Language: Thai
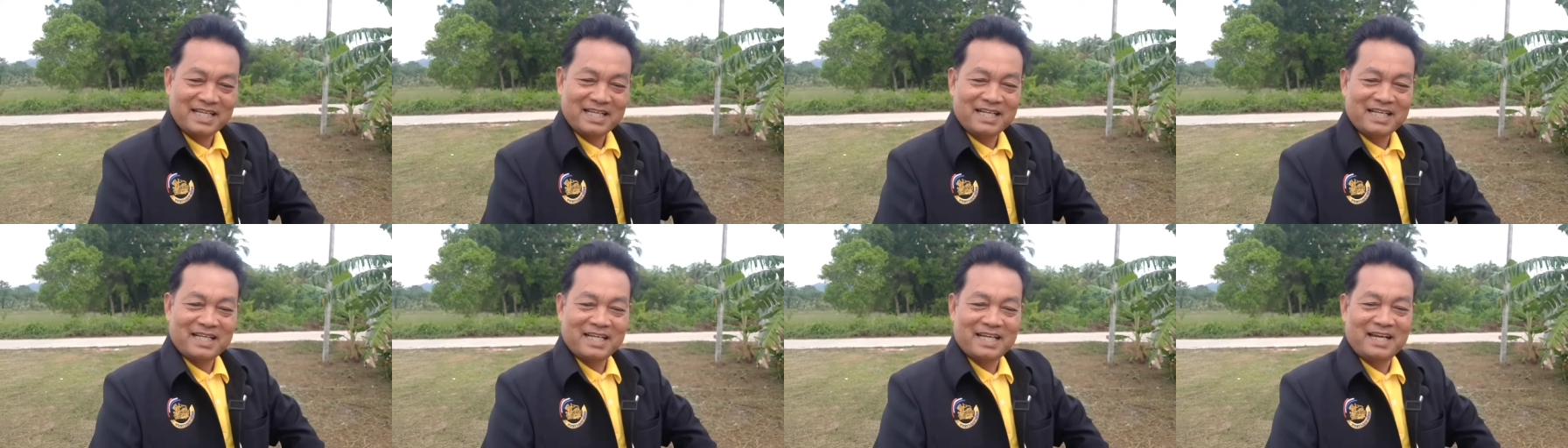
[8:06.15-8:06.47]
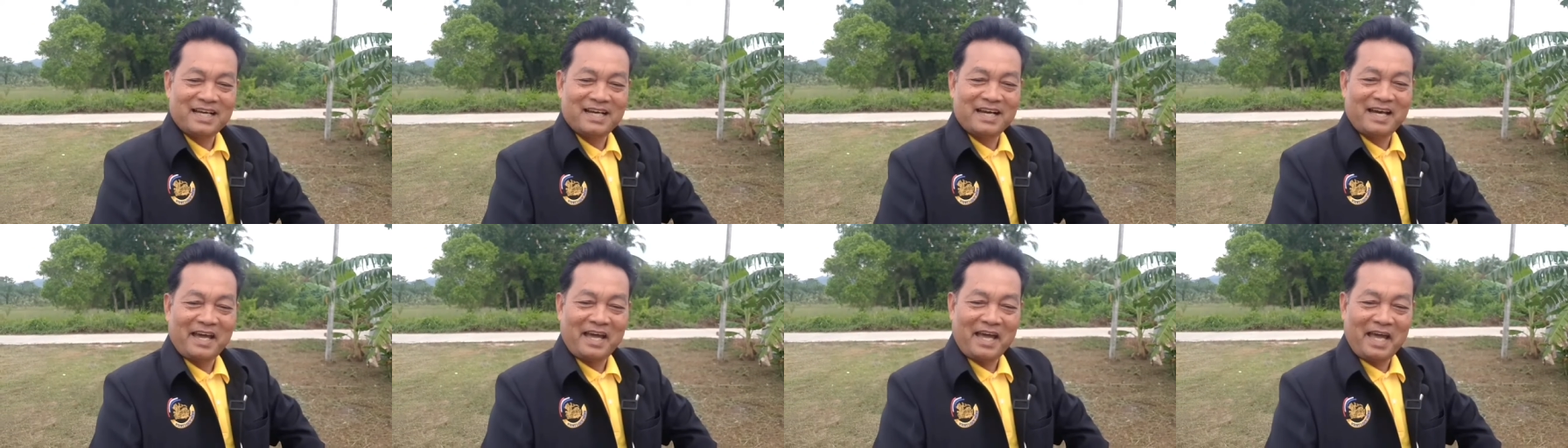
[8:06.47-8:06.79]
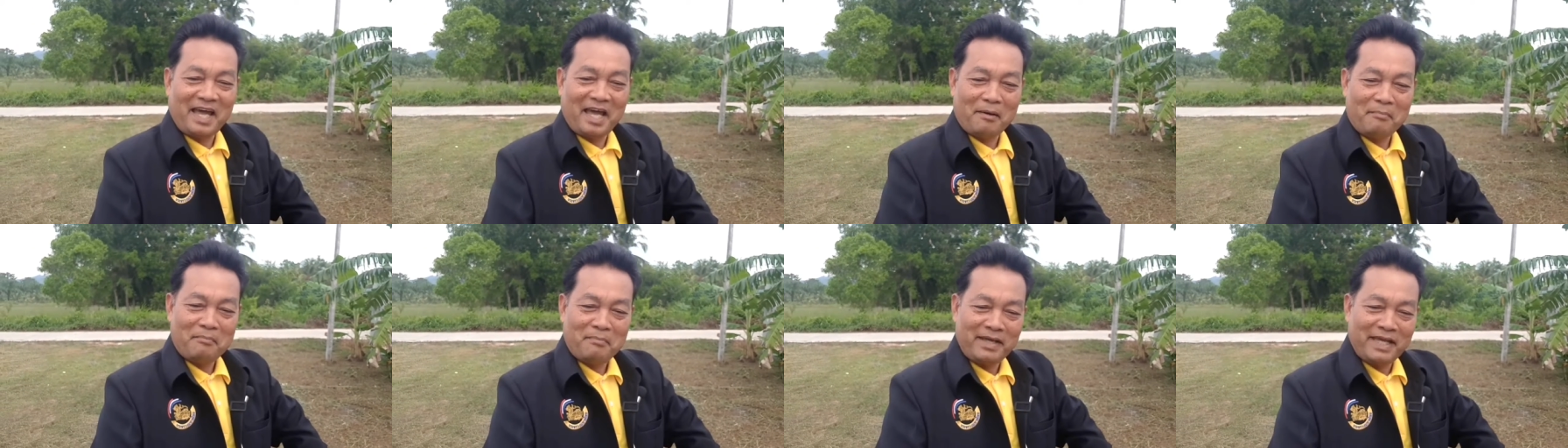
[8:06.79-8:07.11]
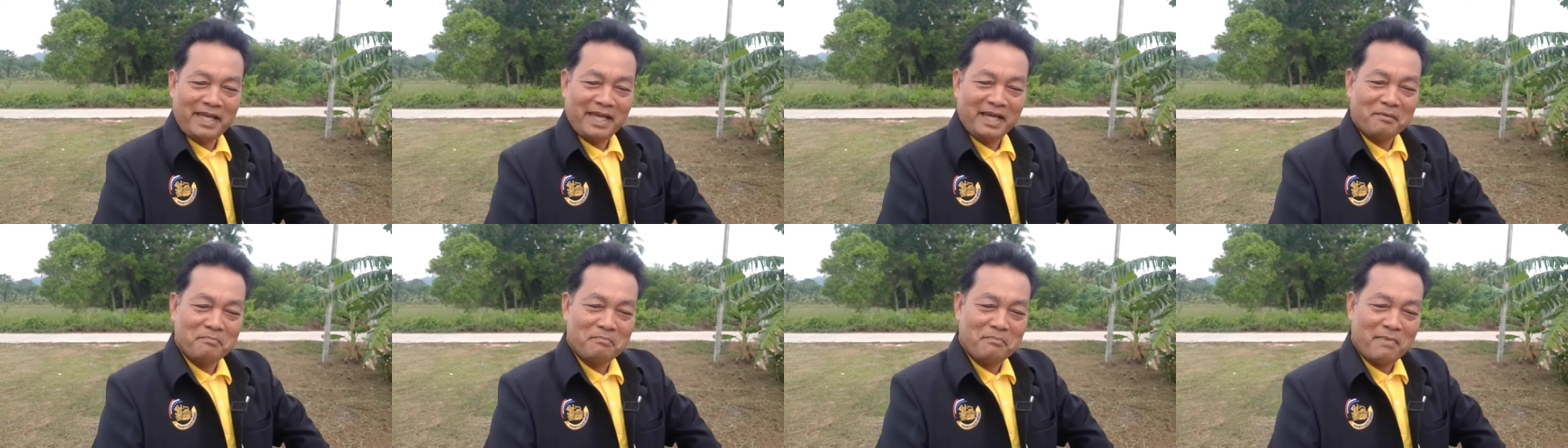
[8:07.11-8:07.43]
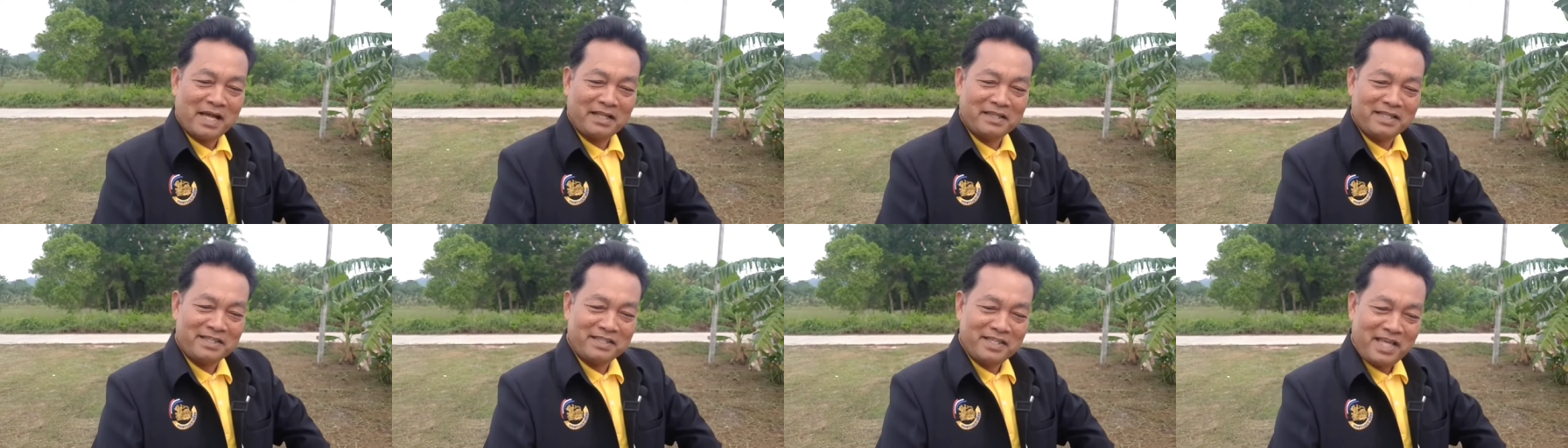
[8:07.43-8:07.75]
แถมเองมันนี่
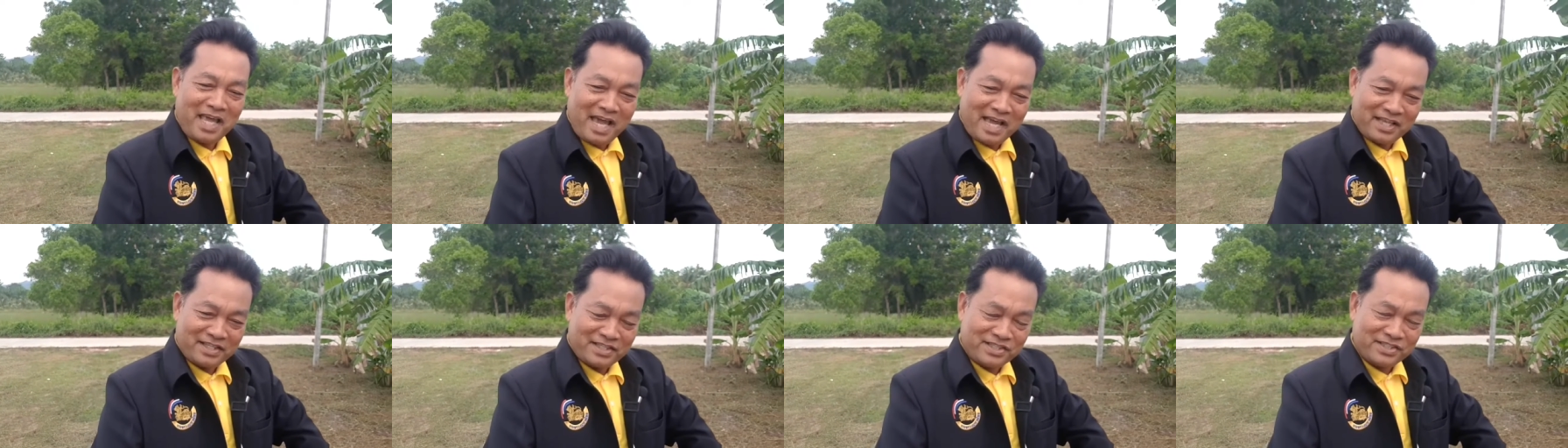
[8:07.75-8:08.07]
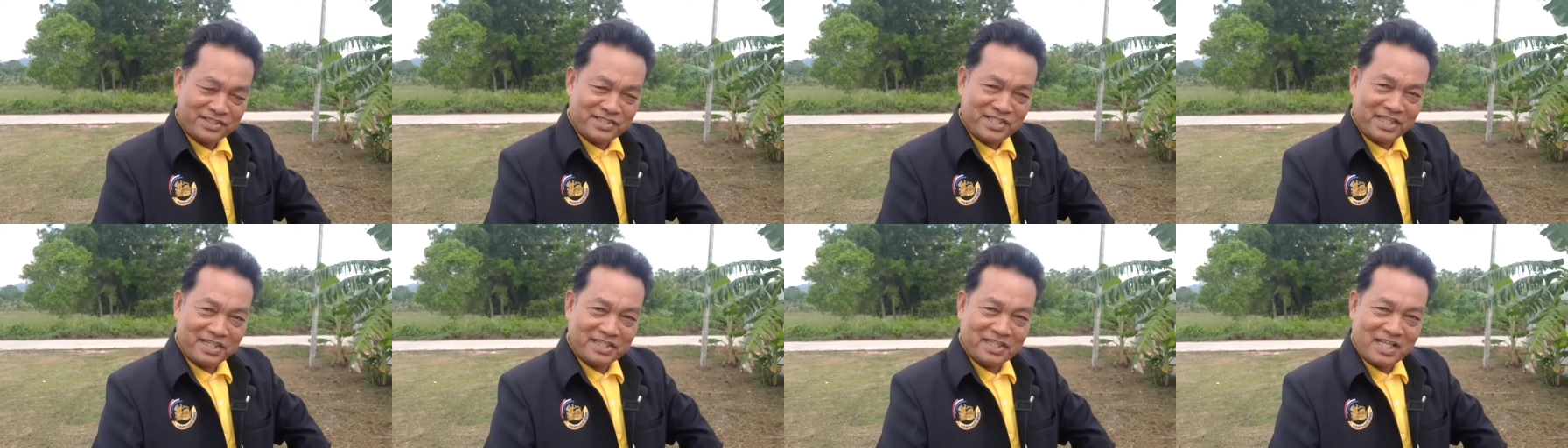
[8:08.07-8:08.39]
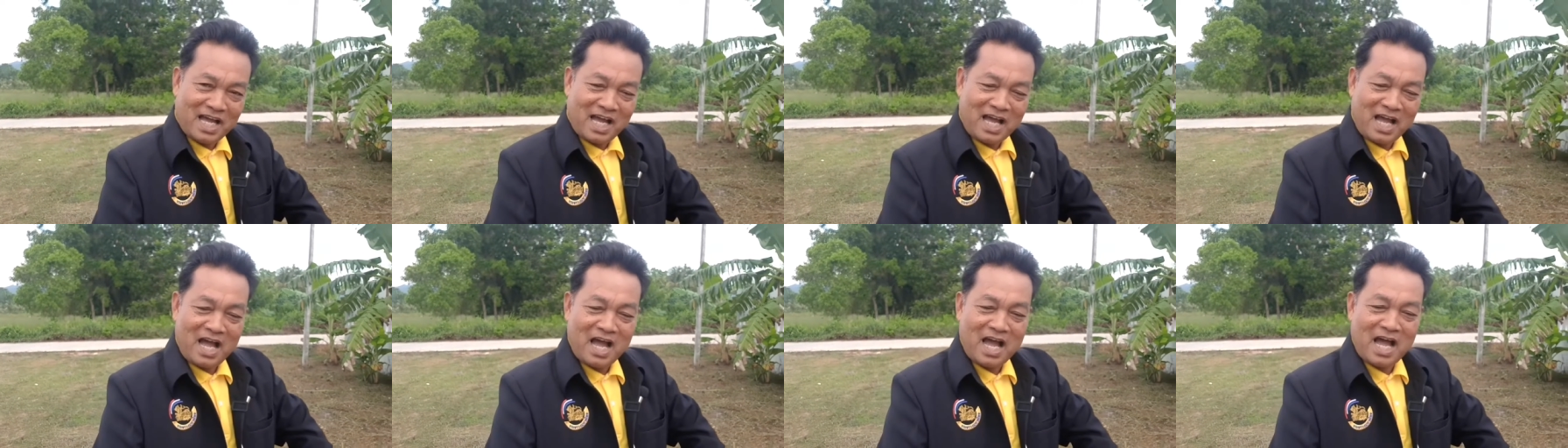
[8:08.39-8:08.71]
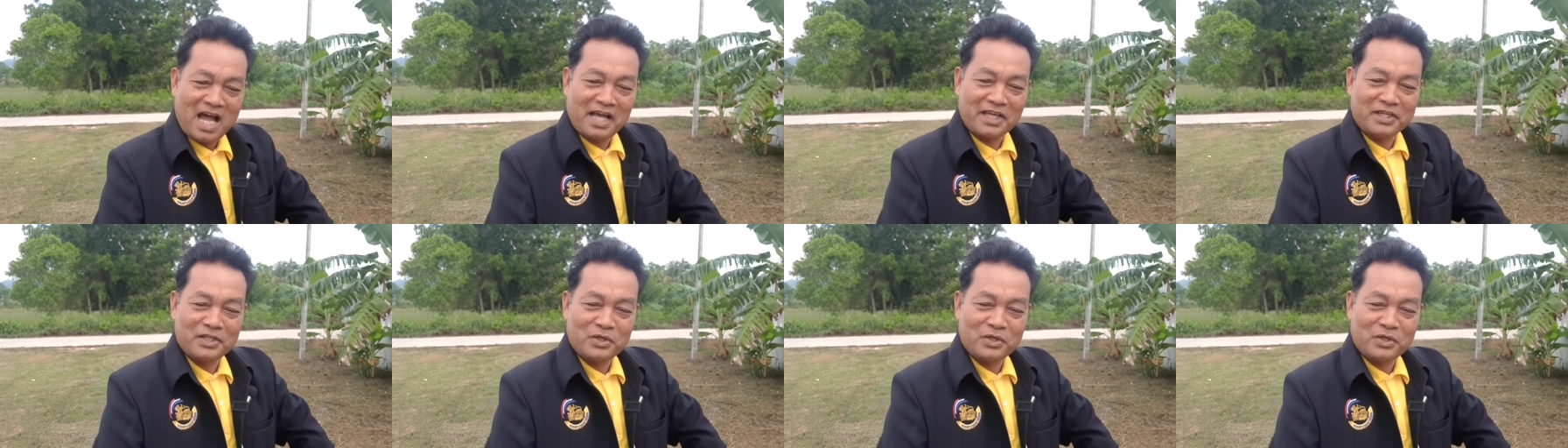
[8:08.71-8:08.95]
แน่จริง ๆ นะอายุ